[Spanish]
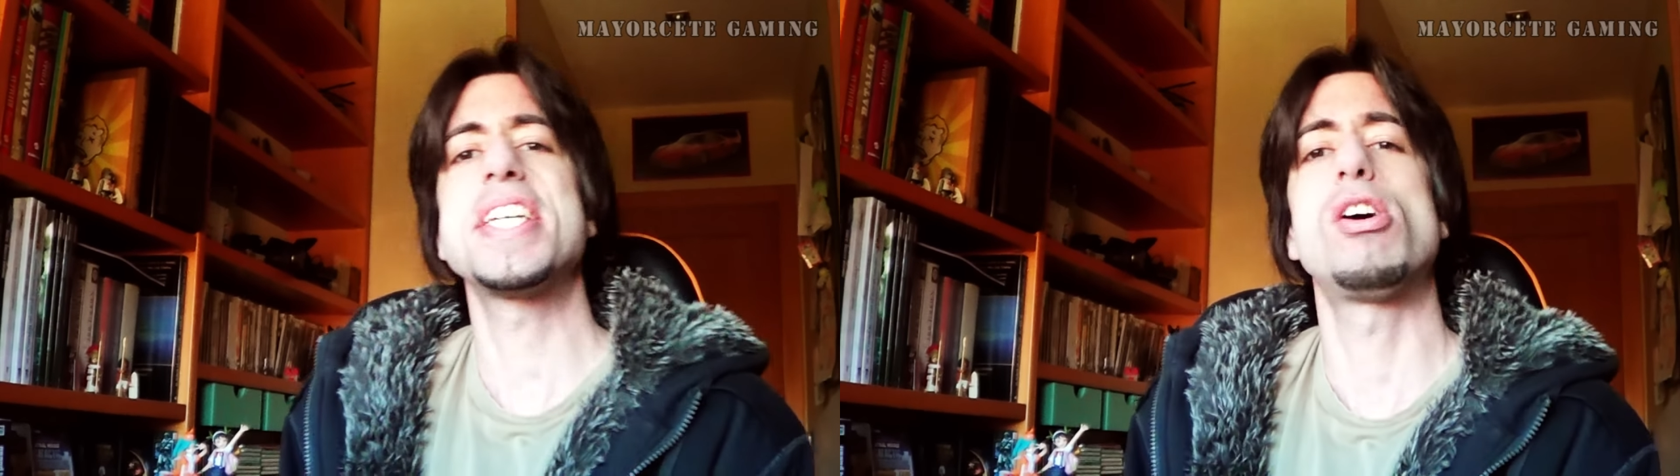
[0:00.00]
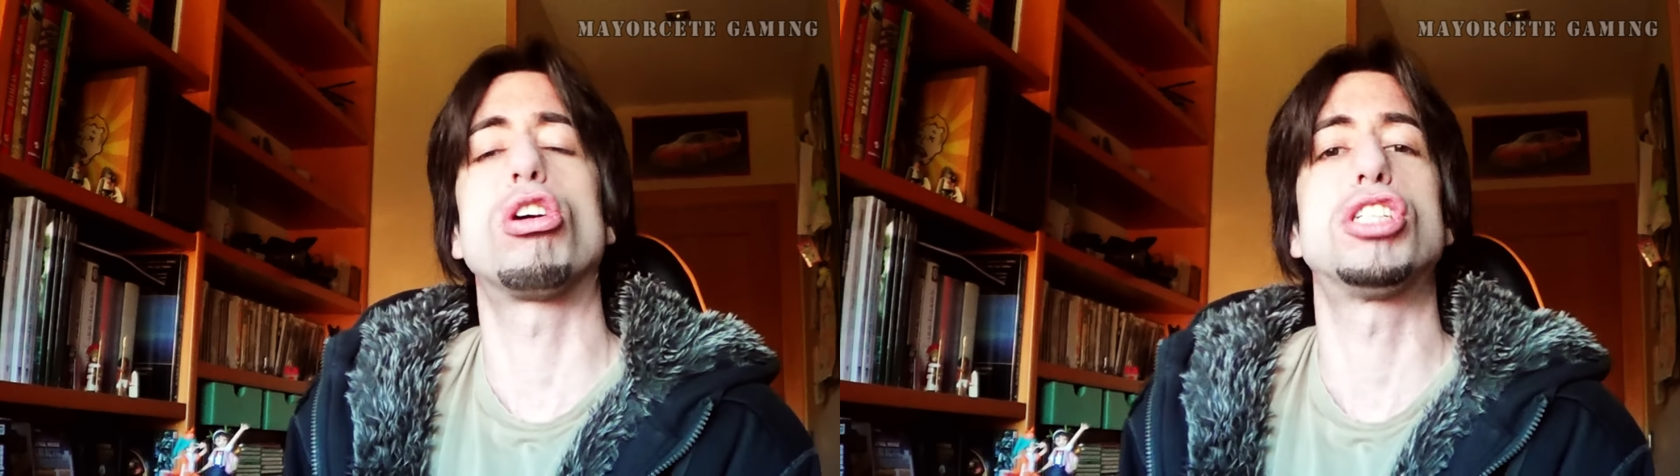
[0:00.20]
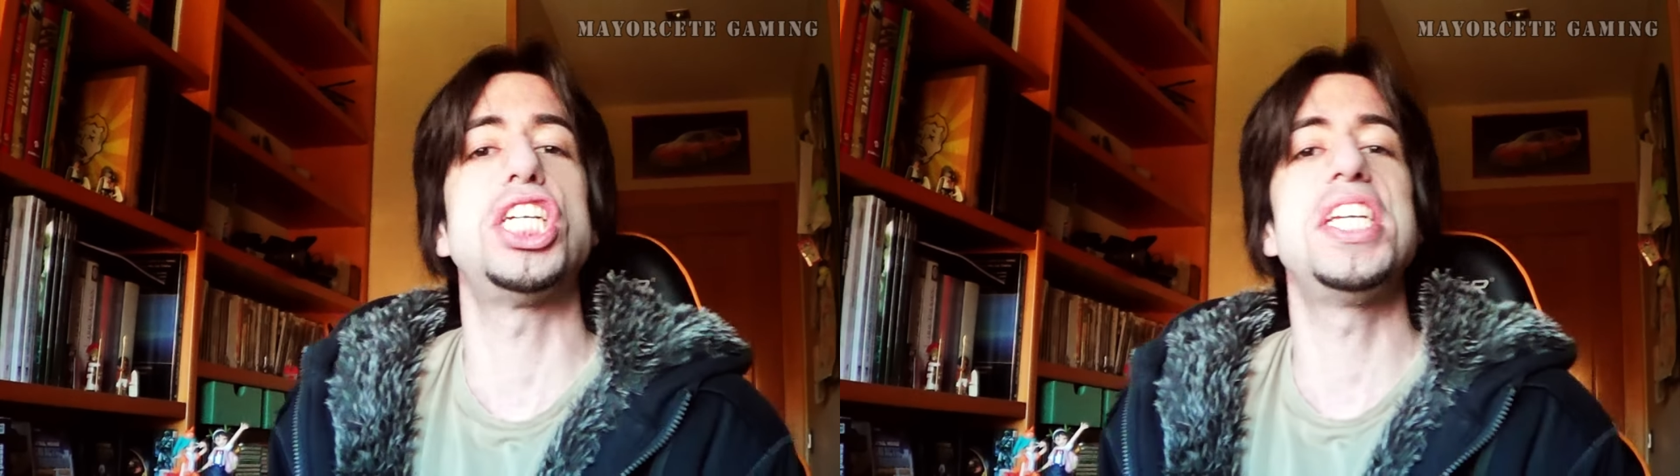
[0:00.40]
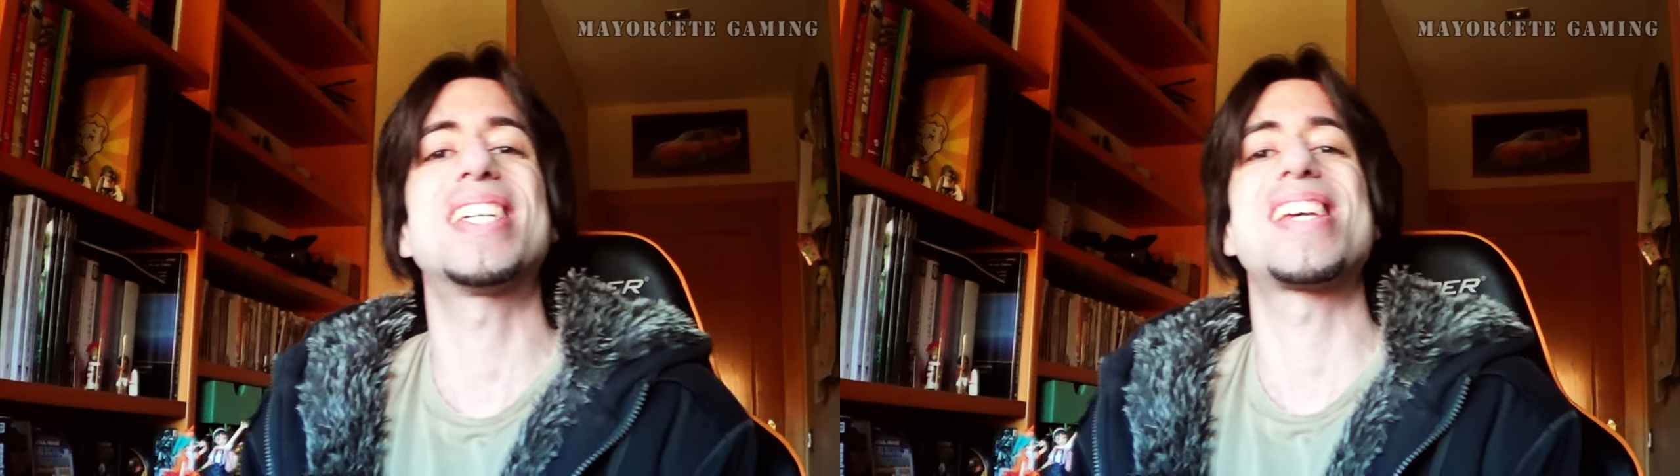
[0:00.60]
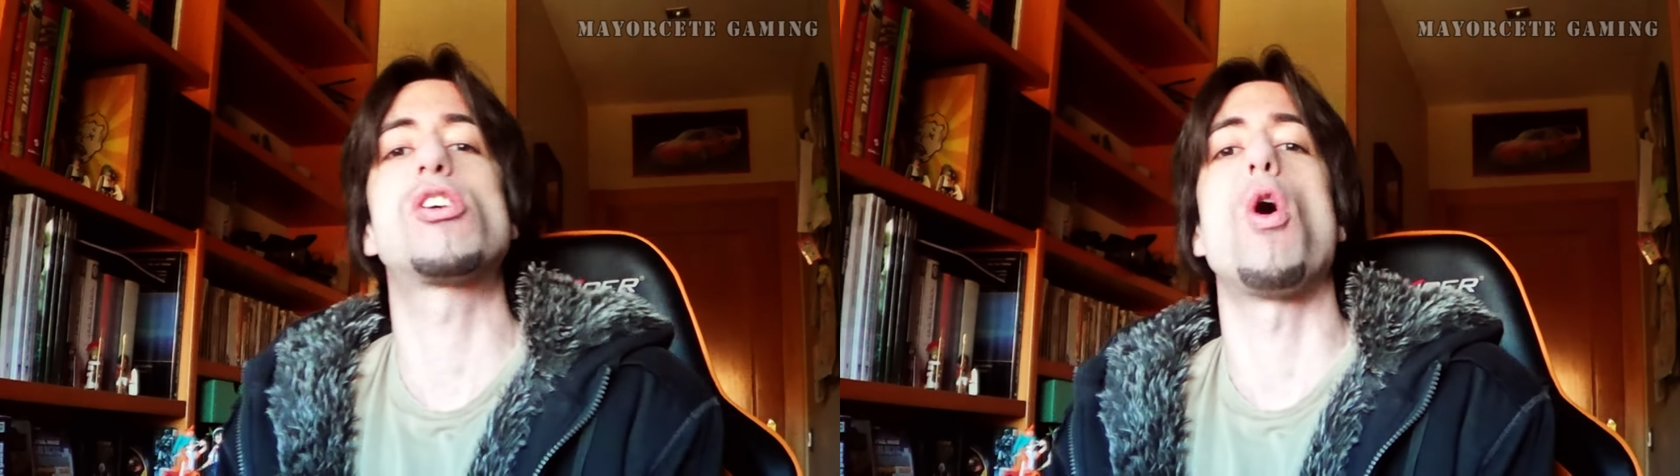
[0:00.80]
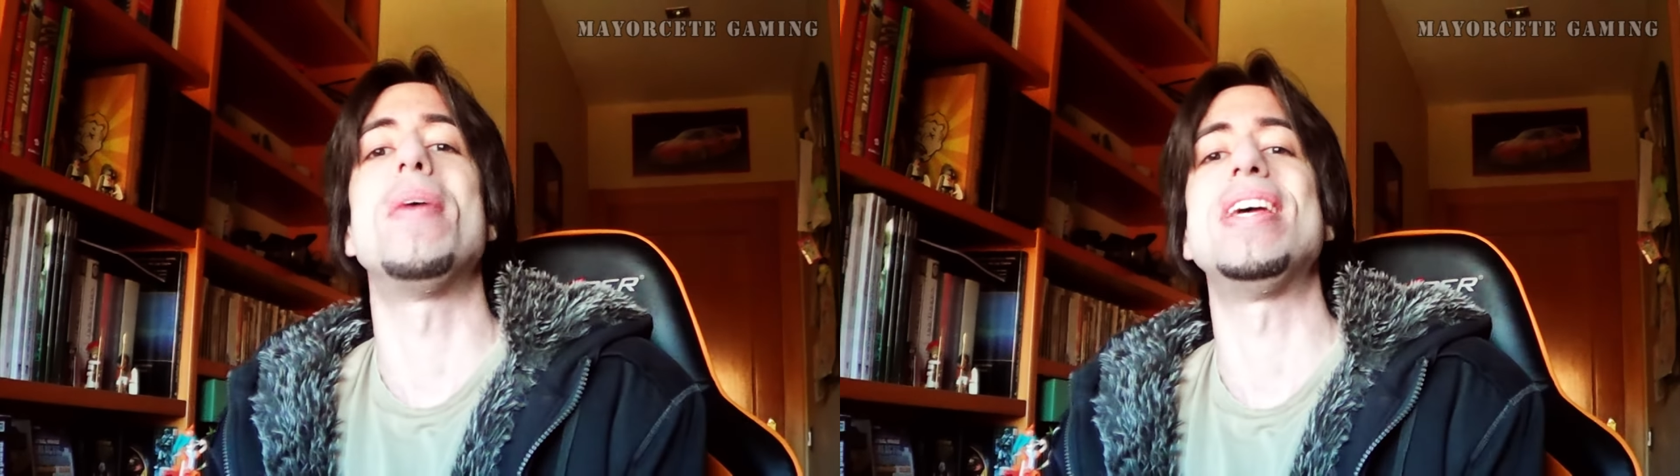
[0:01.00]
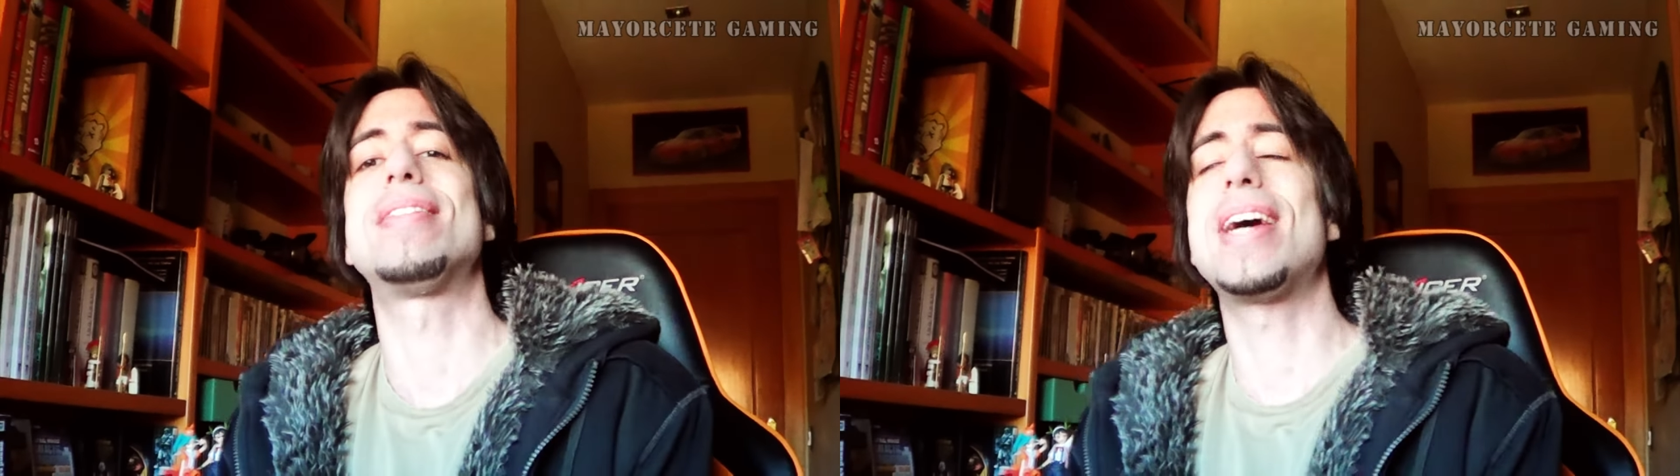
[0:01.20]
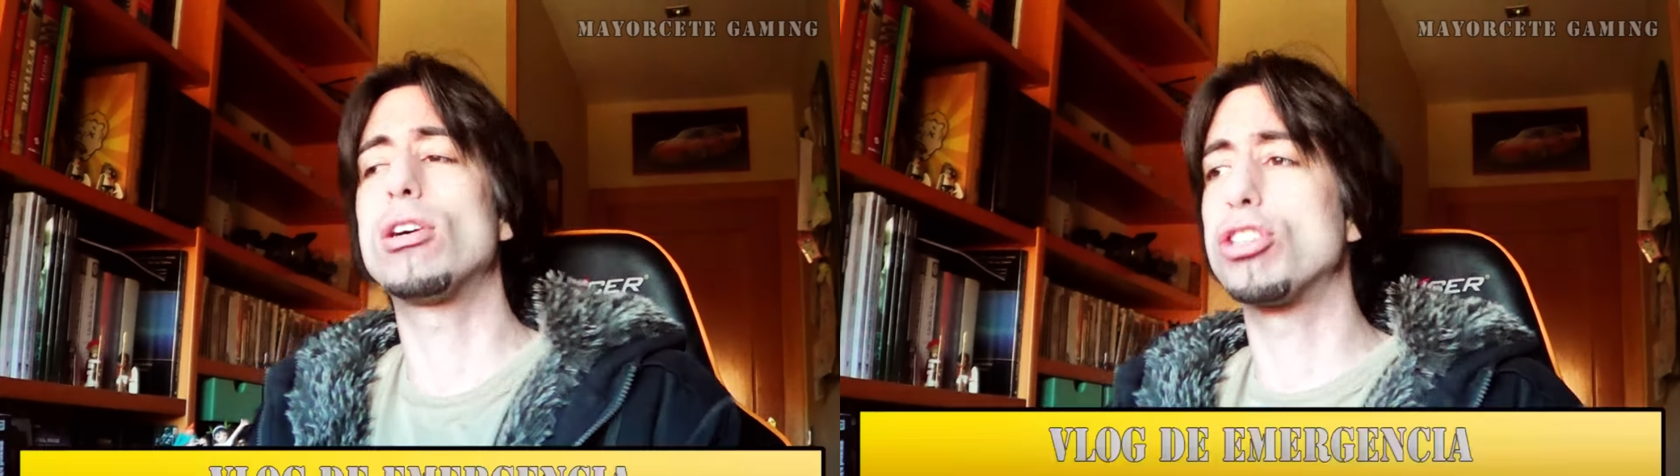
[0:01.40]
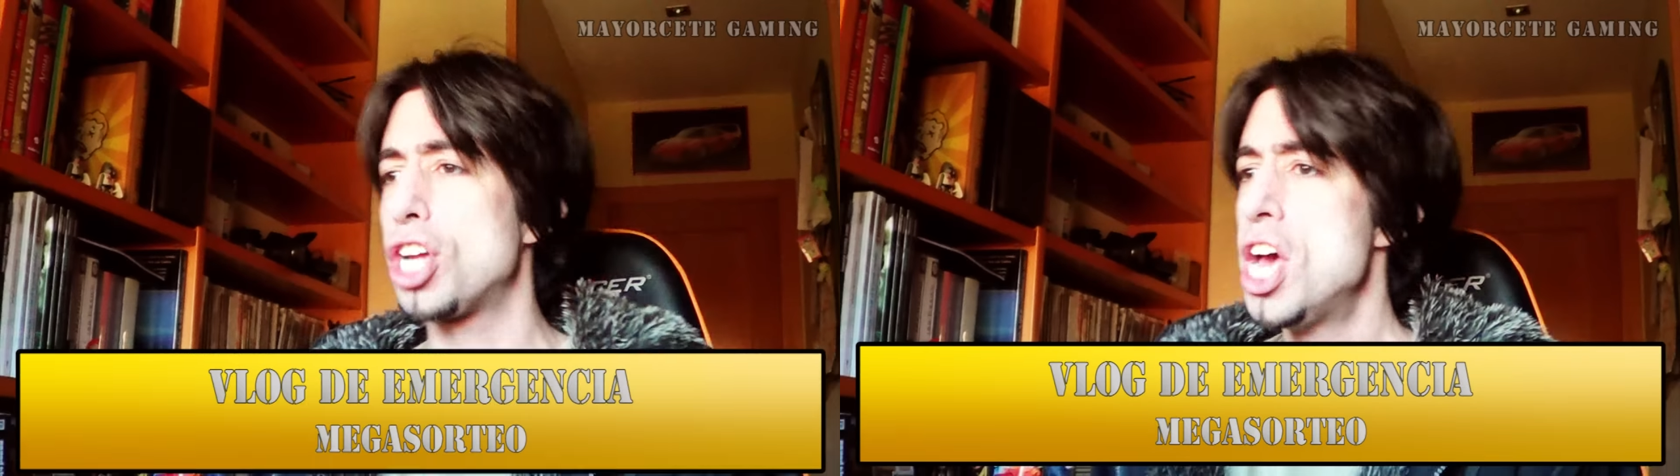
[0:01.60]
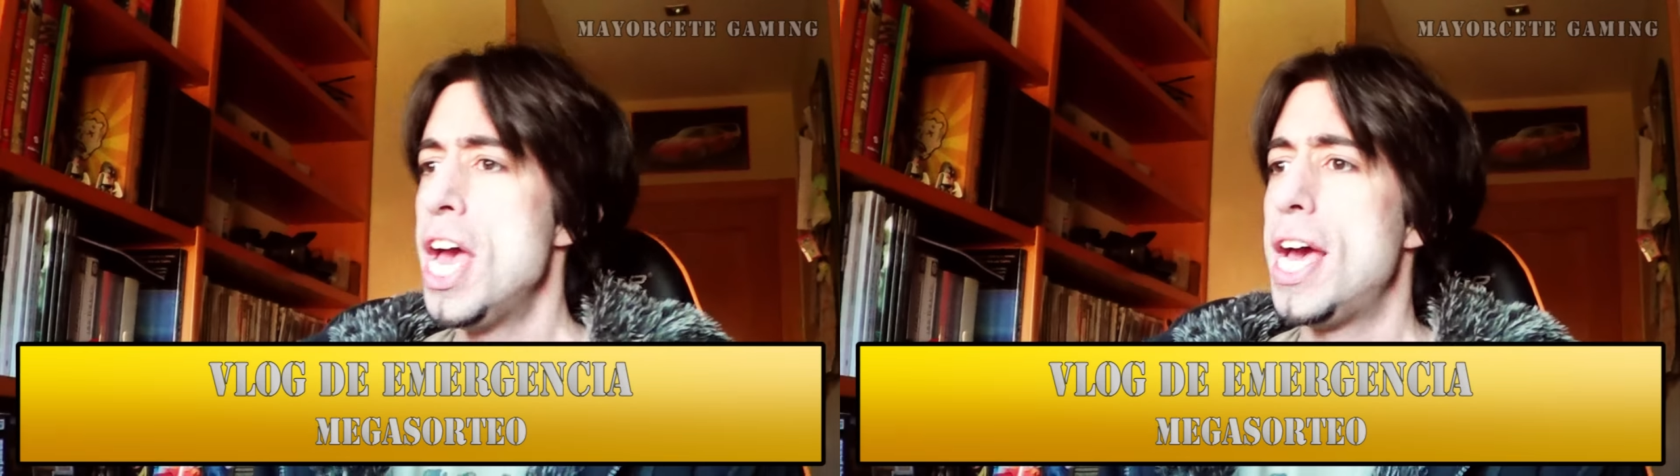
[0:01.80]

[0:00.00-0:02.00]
tengo cosillas que comentaros.